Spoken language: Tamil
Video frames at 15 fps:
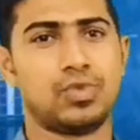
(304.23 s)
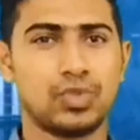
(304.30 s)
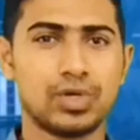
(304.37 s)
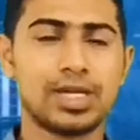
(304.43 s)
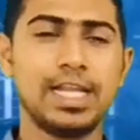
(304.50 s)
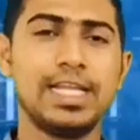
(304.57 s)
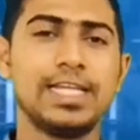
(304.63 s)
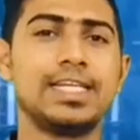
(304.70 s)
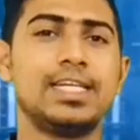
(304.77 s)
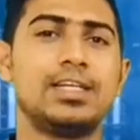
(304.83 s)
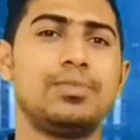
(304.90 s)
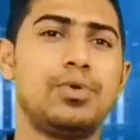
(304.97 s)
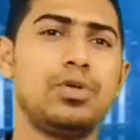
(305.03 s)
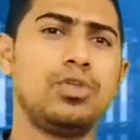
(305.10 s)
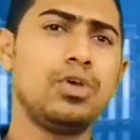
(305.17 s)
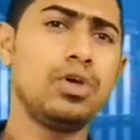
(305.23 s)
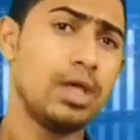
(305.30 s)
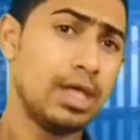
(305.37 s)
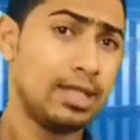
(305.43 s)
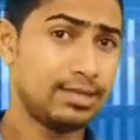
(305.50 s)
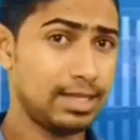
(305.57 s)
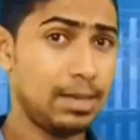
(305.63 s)
சொத்துக்கள் என்கின்ற பொழுது
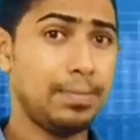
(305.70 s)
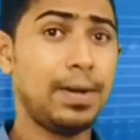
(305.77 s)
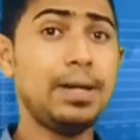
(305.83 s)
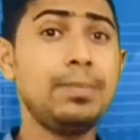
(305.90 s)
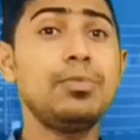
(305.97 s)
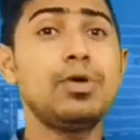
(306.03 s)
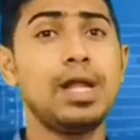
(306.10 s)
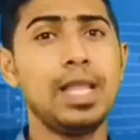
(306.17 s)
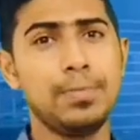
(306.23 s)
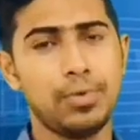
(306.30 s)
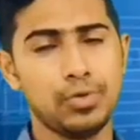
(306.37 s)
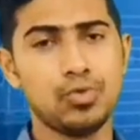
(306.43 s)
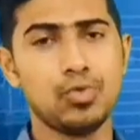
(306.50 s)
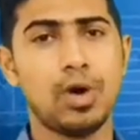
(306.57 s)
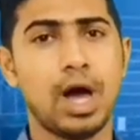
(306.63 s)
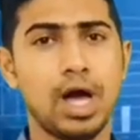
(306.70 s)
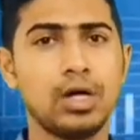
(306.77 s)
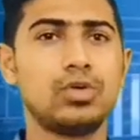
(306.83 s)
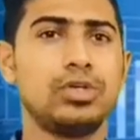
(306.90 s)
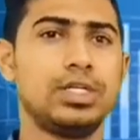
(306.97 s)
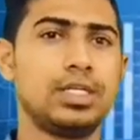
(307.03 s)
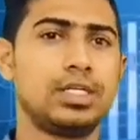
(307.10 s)
சில பண்புகளை பொதுவாக
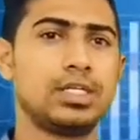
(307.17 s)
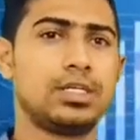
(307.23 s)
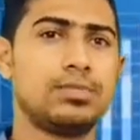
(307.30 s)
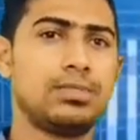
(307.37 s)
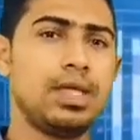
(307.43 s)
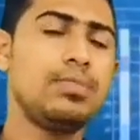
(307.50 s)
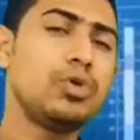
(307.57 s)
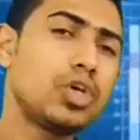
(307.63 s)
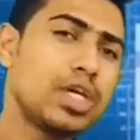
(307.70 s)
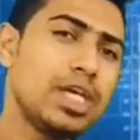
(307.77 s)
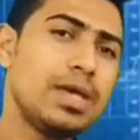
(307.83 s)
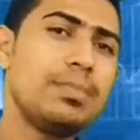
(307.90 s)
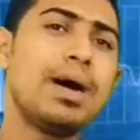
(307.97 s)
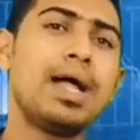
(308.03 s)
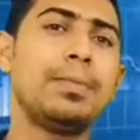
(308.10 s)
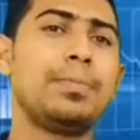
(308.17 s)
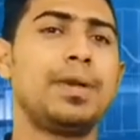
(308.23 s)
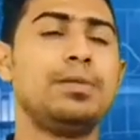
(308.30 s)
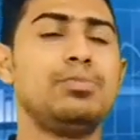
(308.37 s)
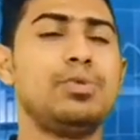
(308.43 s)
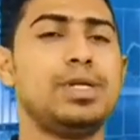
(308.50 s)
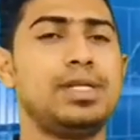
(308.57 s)
கொண்டிருக்கும் முக்கியமான
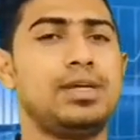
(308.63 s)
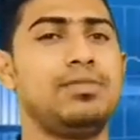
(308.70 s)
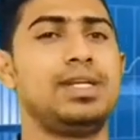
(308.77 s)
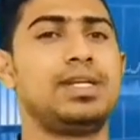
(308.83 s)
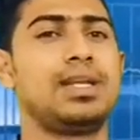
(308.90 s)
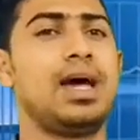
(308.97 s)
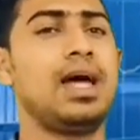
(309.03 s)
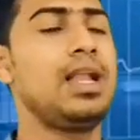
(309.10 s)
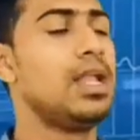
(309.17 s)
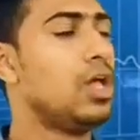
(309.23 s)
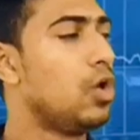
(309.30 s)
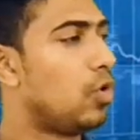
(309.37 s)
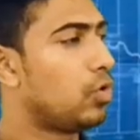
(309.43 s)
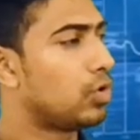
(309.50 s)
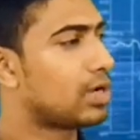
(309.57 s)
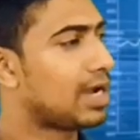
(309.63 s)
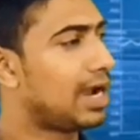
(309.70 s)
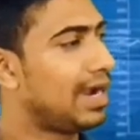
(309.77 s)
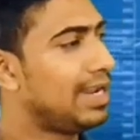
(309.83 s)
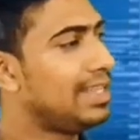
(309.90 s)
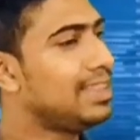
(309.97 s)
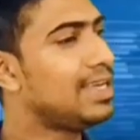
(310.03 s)
பண்பு என்னவென்றால் ஒரு
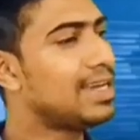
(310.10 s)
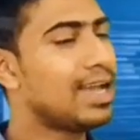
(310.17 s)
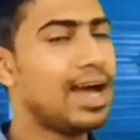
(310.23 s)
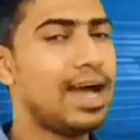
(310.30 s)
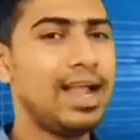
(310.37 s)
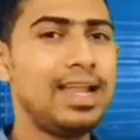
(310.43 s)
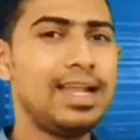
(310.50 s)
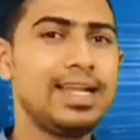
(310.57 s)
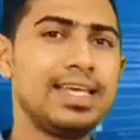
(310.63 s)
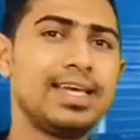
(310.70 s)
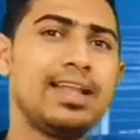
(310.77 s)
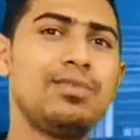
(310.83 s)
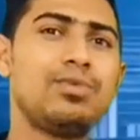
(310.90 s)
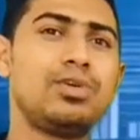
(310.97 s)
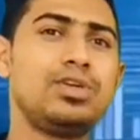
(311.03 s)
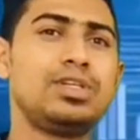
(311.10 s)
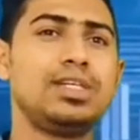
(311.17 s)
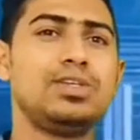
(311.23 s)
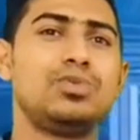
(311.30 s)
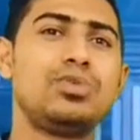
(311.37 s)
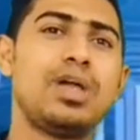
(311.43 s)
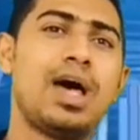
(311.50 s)
கடந்த கால
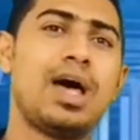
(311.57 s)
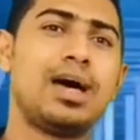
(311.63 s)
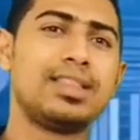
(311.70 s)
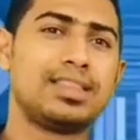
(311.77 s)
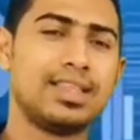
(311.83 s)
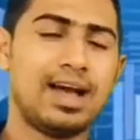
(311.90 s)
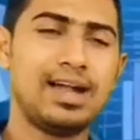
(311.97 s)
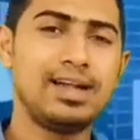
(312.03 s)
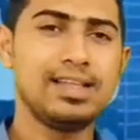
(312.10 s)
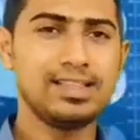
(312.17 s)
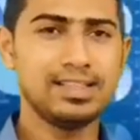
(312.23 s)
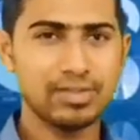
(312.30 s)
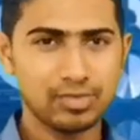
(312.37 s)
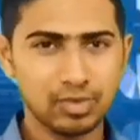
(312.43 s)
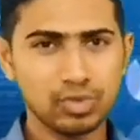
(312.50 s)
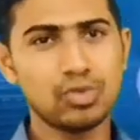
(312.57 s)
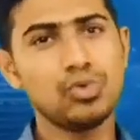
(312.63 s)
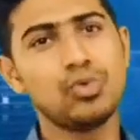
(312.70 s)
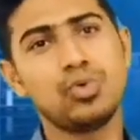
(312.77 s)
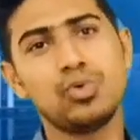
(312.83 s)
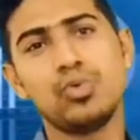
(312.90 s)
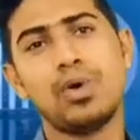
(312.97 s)
நிகழ்வொன்றின் ஊடாகத்தான் இந்த சொத்து
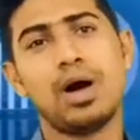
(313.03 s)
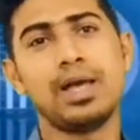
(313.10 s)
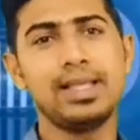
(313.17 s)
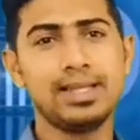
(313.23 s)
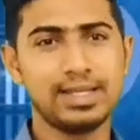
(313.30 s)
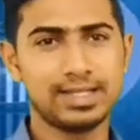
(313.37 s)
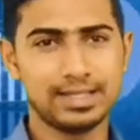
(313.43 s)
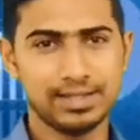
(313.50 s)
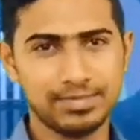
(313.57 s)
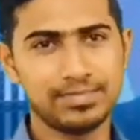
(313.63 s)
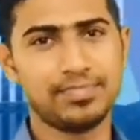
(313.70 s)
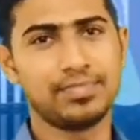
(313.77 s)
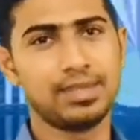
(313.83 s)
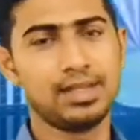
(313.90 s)
உருவாகி இருக்கும்